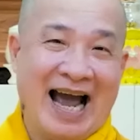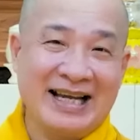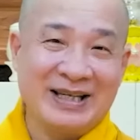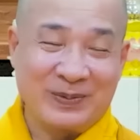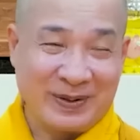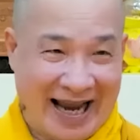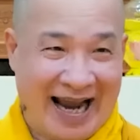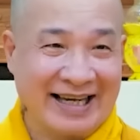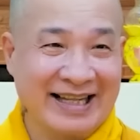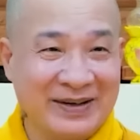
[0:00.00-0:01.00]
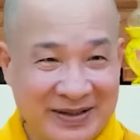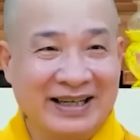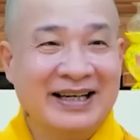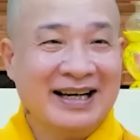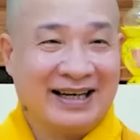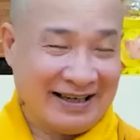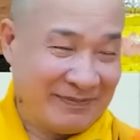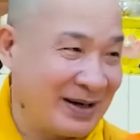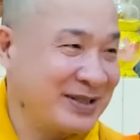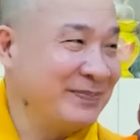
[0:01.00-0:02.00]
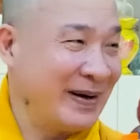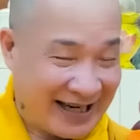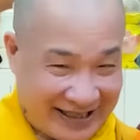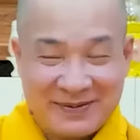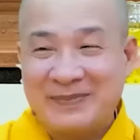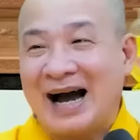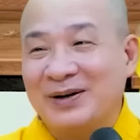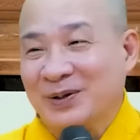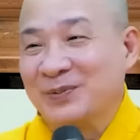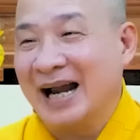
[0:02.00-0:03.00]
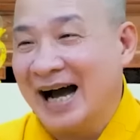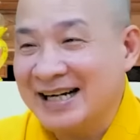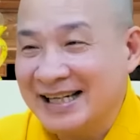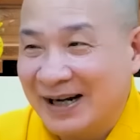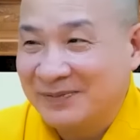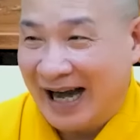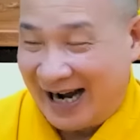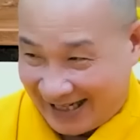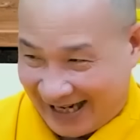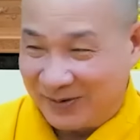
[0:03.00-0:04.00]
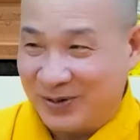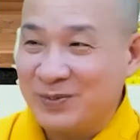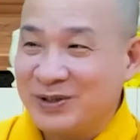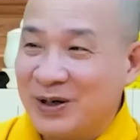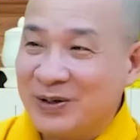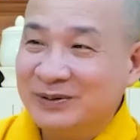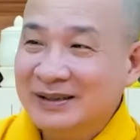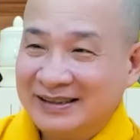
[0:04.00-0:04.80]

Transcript: 20.000 vậy thôi, bao xi măng nữa bao cũng đỡ đi, không đợi nào trúng số.